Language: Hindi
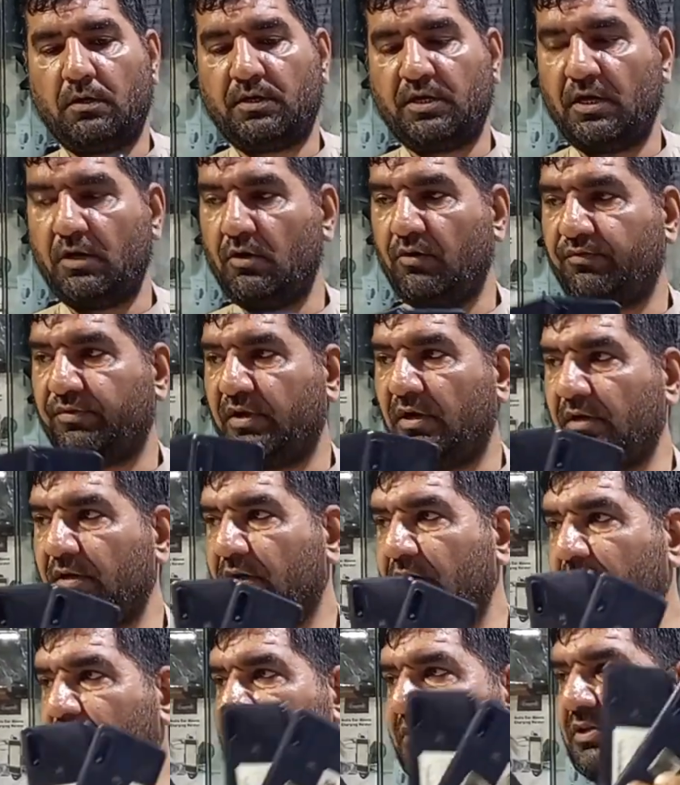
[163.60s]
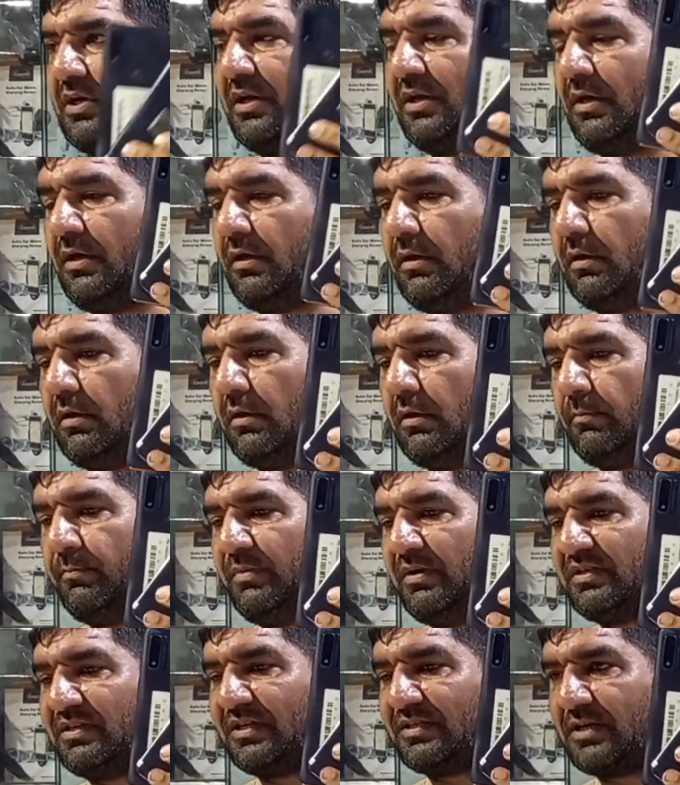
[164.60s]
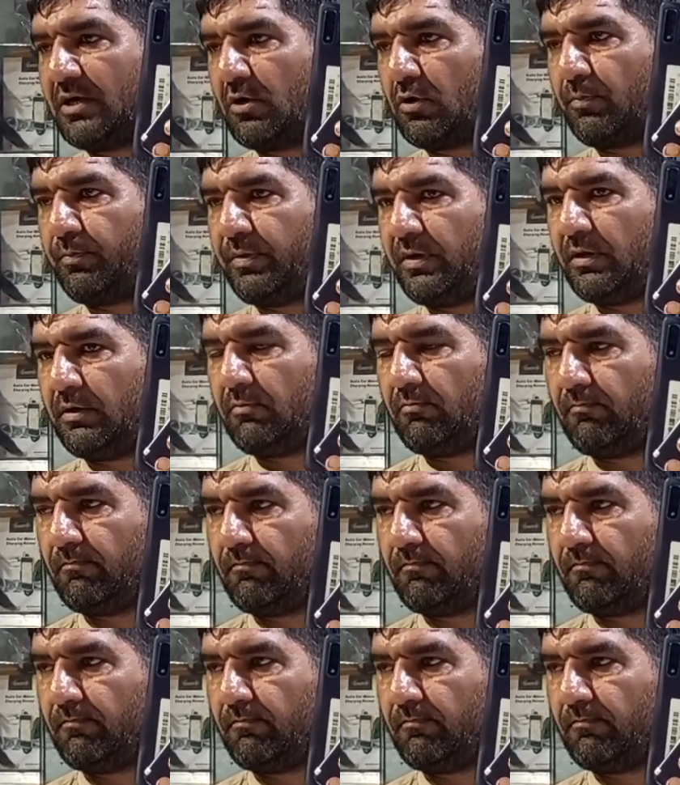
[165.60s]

टेन ऑफ टेन कंडीशन है बीस हज़ार रुपये